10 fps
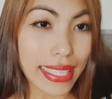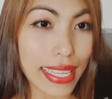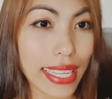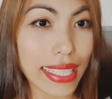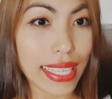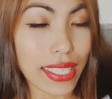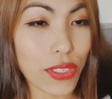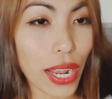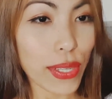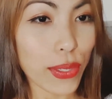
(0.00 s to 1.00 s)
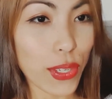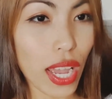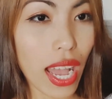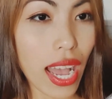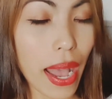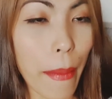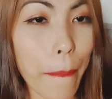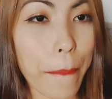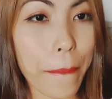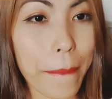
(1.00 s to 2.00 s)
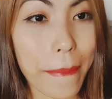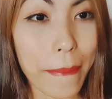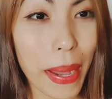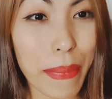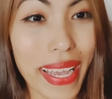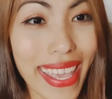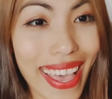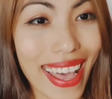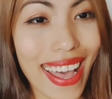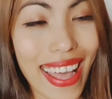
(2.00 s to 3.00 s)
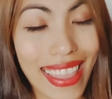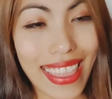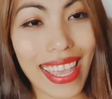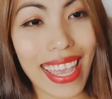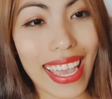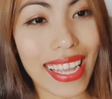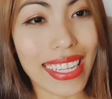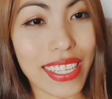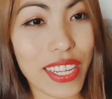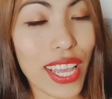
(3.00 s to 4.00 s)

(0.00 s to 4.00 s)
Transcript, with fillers: Ita-try ko siya mamaya and then